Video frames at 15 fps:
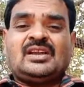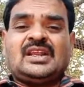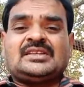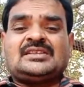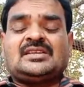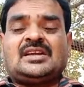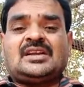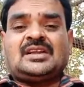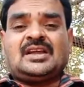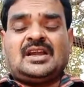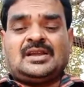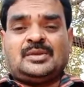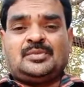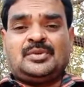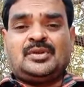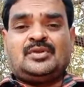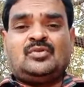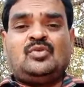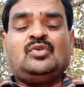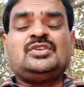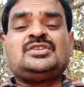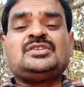லட்சக்கணக்கான பேர்
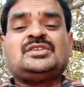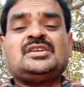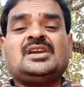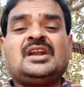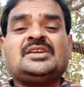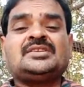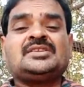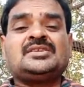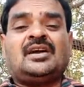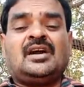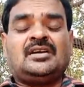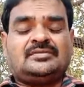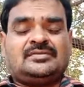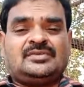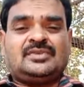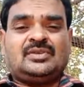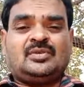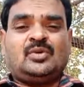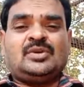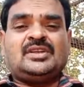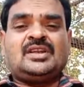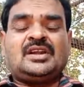குடிச்சிட்டே அழிஞ்சிட்டான்
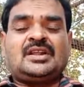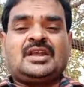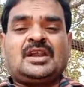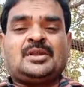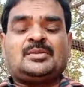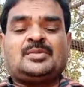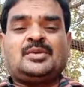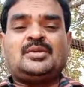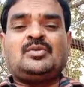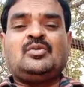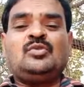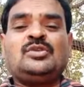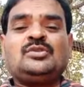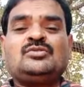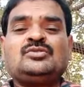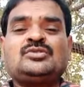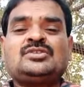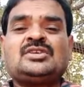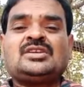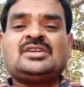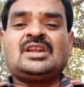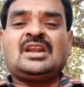கோடிக்கணக்கான பேர் குடி
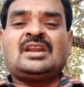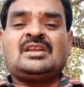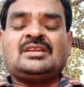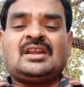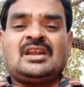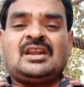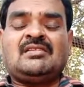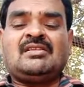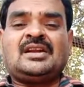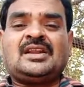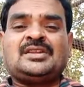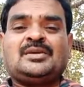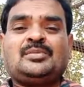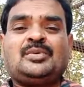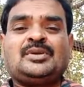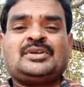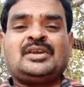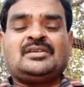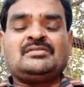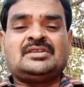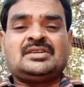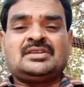குடிச்சிட்டே நல்ல நல்லா வாழாதே
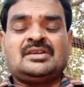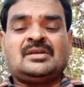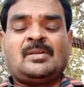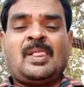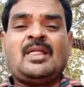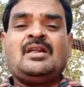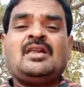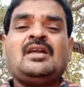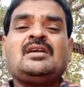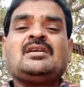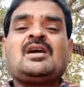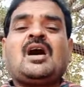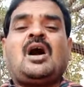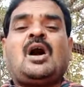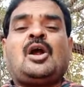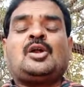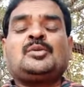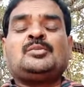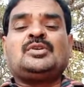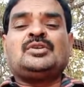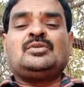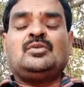போயிட்டான்னு வைங்க
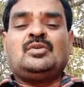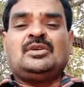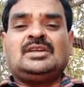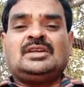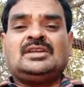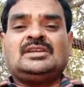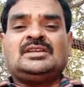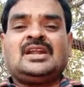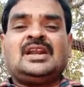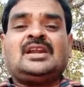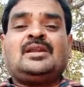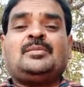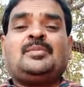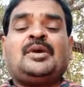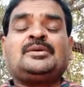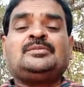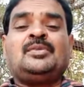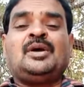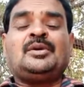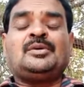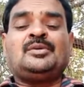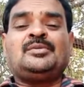ஆன்மீகம் உங்களுக்கு நல்ல
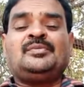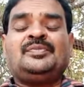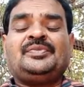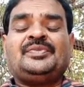பண்பாடும்